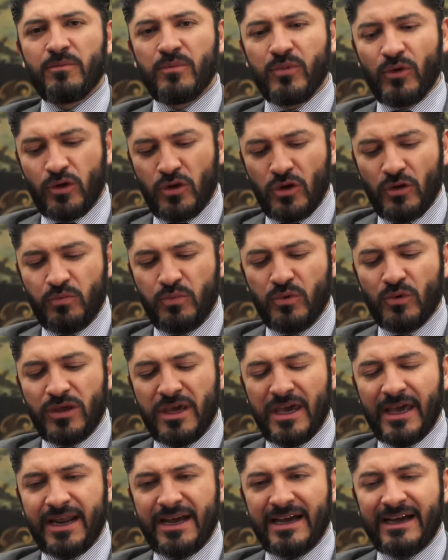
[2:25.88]
que hoy
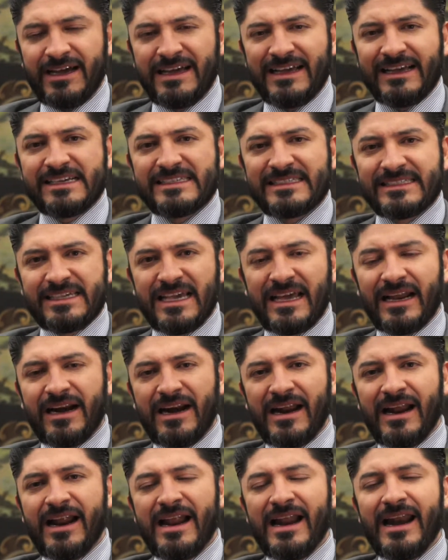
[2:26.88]
pudiera
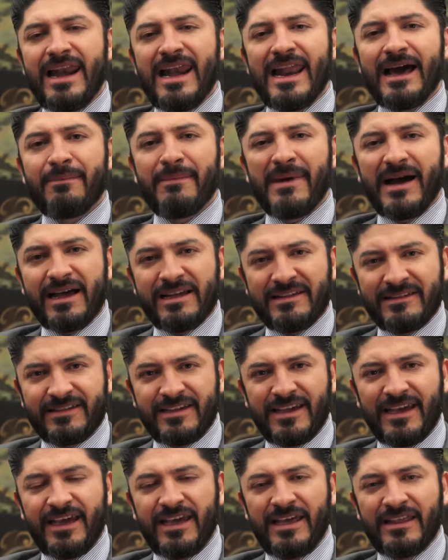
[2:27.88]
ser la
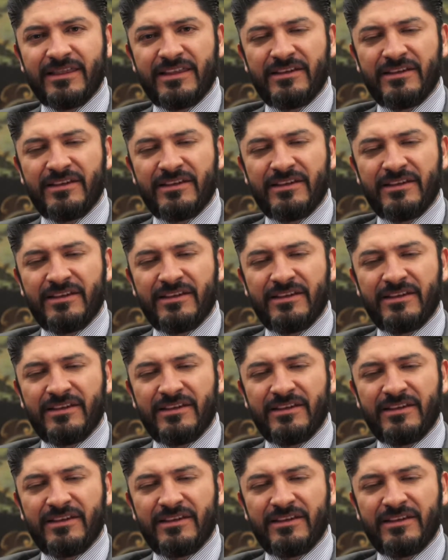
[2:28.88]
base